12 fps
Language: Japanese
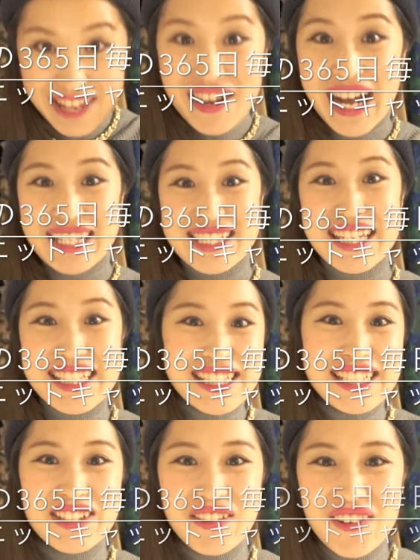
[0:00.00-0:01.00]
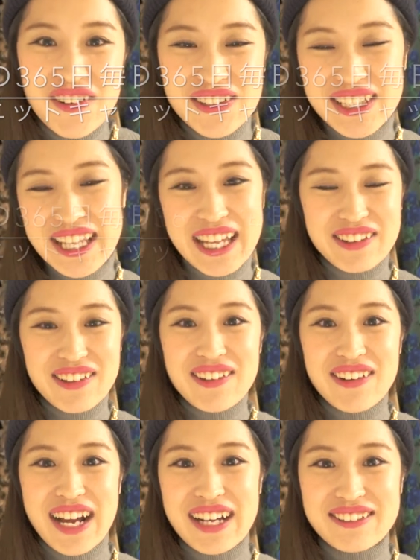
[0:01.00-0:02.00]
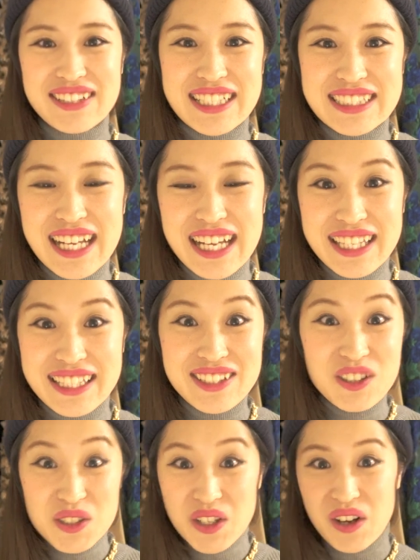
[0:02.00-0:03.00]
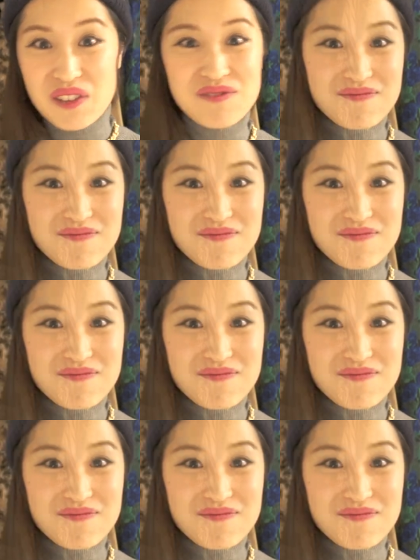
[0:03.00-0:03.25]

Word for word: では全身のコーディネートをご覧ください。どうぞ。